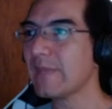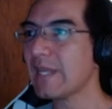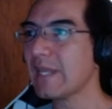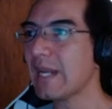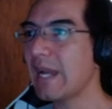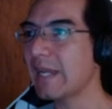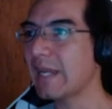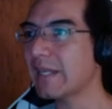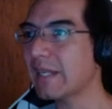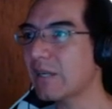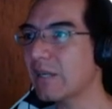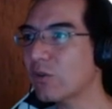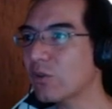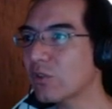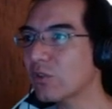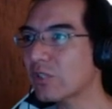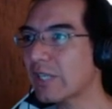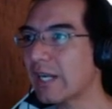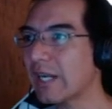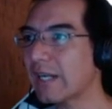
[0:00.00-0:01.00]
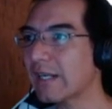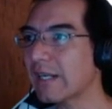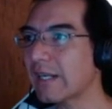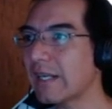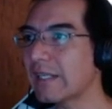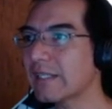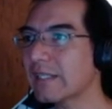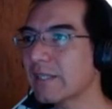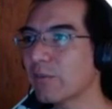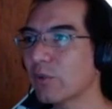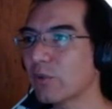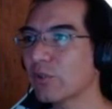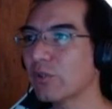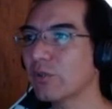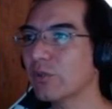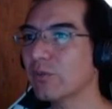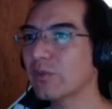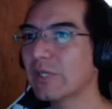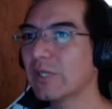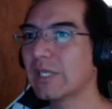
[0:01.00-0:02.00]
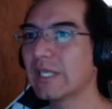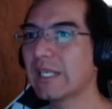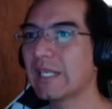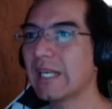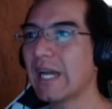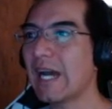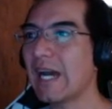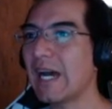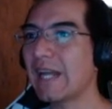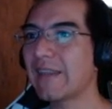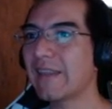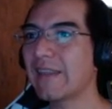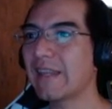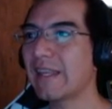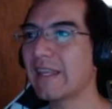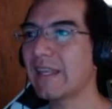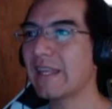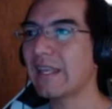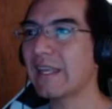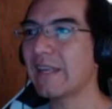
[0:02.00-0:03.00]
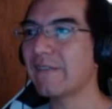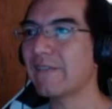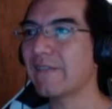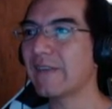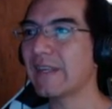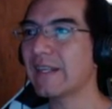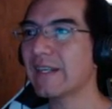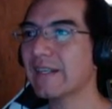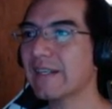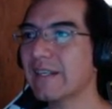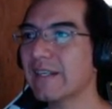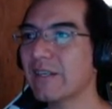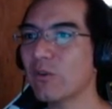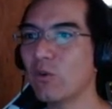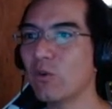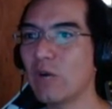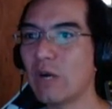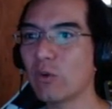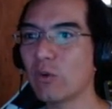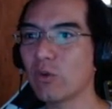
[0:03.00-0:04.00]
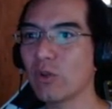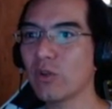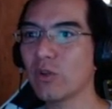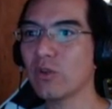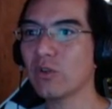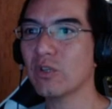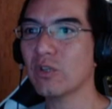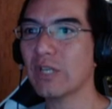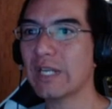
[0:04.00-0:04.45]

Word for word: hay que encontrar este botón ADFR o Autodoc.